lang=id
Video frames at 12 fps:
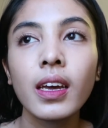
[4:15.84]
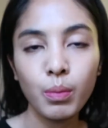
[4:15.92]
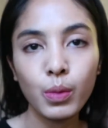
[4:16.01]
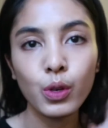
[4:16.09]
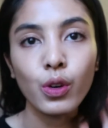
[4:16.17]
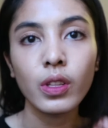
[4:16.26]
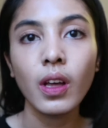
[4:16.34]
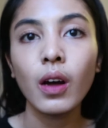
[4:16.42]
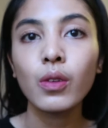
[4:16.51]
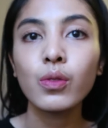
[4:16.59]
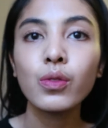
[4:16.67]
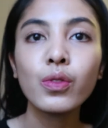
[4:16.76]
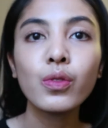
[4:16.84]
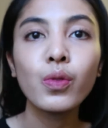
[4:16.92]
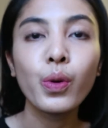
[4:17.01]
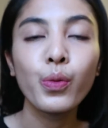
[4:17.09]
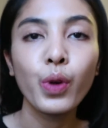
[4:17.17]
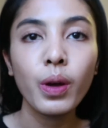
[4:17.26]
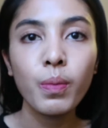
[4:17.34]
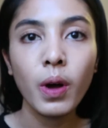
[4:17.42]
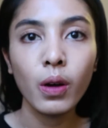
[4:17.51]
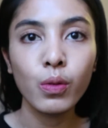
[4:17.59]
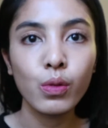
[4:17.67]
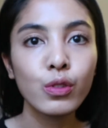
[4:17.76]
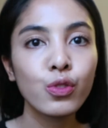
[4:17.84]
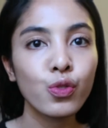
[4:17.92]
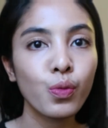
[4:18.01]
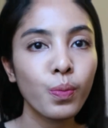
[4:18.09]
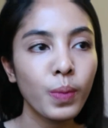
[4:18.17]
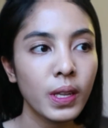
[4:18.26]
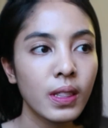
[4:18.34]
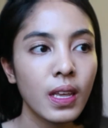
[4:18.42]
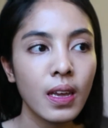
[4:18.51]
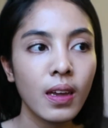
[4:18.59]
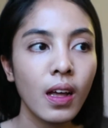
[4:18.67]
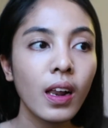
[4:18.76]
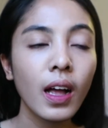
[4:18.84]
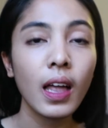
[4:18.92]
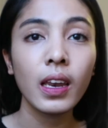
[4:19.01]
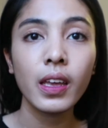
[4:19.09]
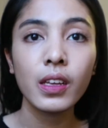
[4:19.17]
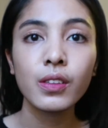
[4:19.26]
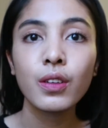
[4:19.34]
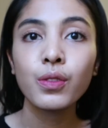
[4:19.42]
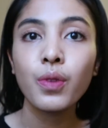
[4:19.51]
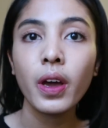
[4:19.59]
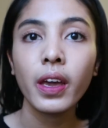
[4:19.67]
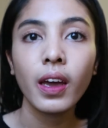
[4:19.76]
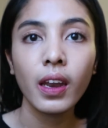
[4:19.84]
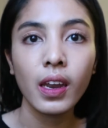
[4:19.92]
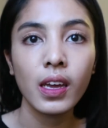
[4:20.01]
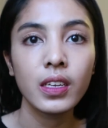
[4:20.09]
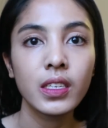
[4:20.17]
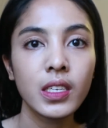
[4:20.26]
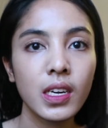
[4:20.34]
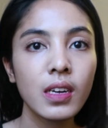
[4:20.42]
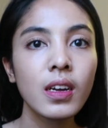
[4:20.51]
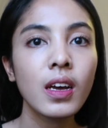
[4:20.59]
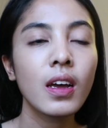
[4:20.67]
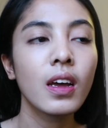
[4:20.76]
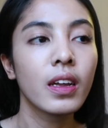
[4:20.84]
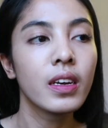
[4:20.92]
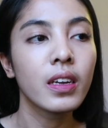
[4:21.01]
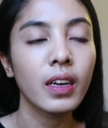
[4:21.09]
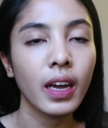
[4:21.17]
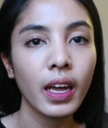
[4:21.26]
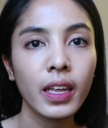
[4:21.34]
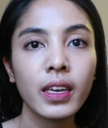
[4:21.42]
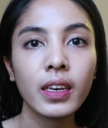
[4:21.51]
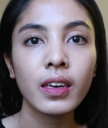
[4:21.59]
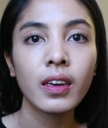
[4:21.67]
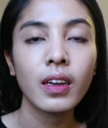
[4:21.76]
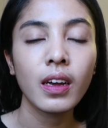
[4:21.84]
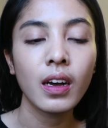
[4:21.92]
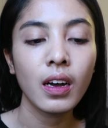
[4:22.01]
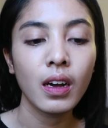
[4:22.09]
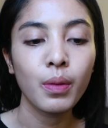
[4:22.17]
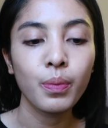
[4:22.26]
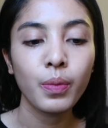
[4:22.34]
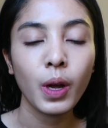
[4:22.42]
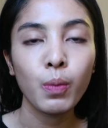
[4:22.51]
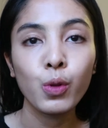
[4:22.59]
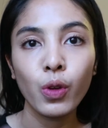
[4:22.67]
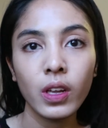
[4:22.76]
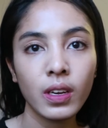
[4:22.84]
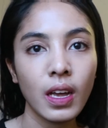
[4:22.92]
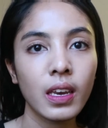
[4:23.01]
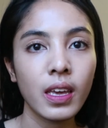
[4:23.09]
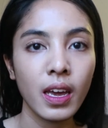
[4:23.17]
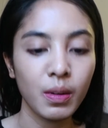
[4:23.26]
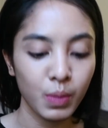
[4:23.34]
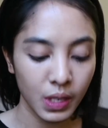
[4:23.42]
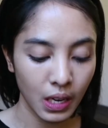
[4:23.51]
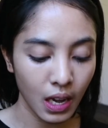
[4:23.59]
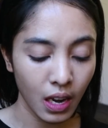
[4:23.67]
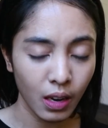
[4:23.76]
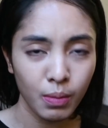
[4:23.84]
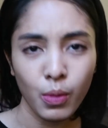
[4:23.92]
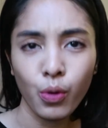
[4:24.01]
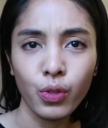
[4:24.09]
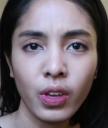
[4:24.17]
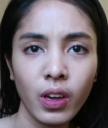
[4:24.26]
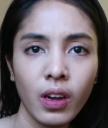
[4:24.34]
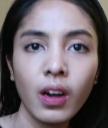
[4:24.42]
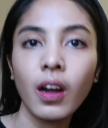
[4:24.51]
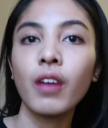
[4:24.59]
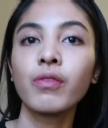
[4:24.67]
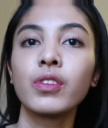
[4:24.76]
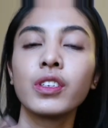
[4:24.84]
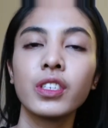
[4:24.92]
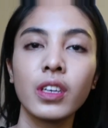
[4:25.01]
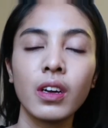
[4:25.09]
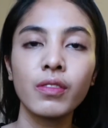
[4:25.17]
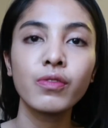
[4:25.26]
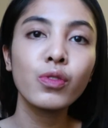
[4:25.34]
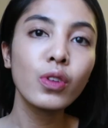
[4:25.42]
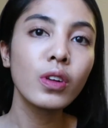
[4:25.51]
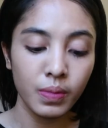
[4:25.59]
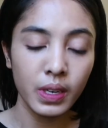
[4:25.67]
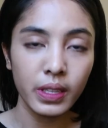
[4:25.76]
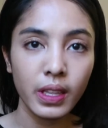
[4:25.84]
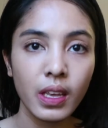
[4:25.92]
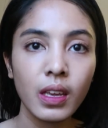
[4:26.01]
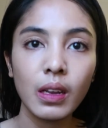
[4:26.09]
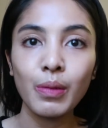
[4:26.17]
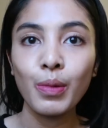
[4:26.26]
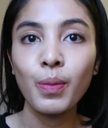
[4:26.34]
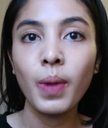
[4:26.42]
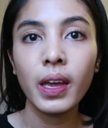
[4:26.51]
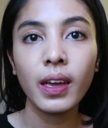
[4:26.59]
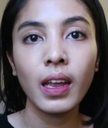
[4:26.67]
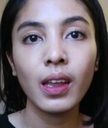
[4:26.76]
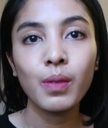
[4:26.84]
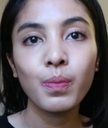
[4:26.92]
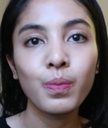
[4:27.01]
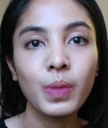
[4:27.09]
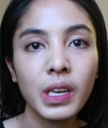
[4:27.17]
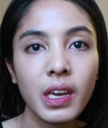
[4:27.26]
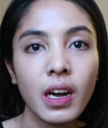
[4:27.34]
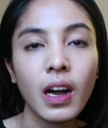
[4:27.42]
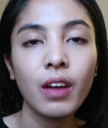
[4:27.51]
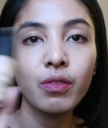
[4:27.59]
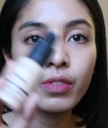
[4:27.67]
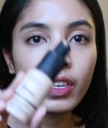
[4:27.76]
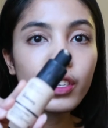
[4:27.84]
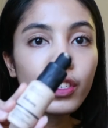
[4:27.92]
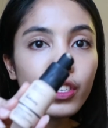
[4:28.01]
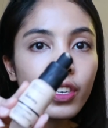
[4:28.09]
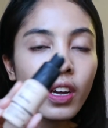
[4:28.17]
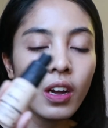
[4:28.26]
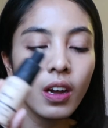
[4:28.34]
menurut aku dua-duanya bagus cuman tinggal kalian sesuaikan aja dengan um, kebutuhan kalian. Misalnya kalian maunya yang coveragenya full, berarti lebih baik kalian beli yang coverage.